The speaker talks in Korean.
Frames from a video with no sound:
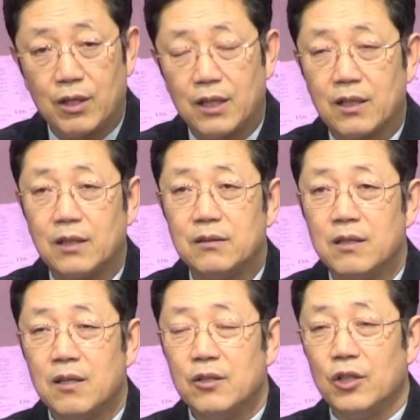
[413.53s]
그러니까
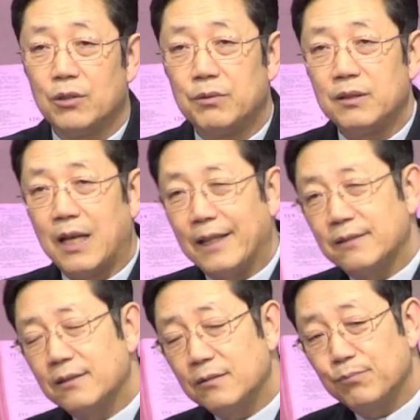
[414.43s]
여러분
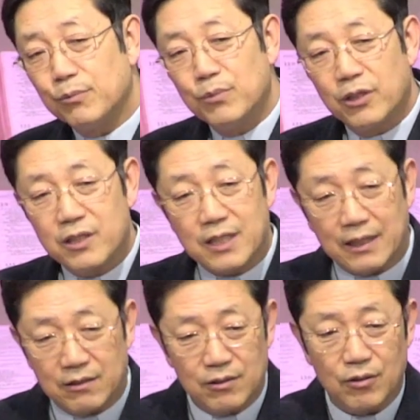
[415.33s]
낯은 분명히
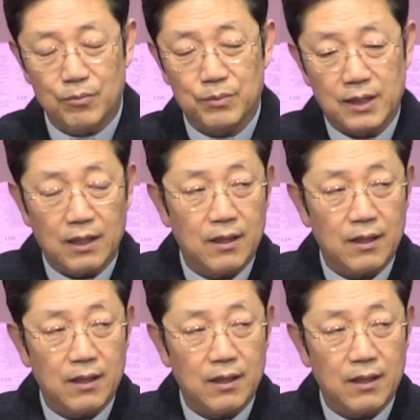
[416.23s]
자르는 겁니다.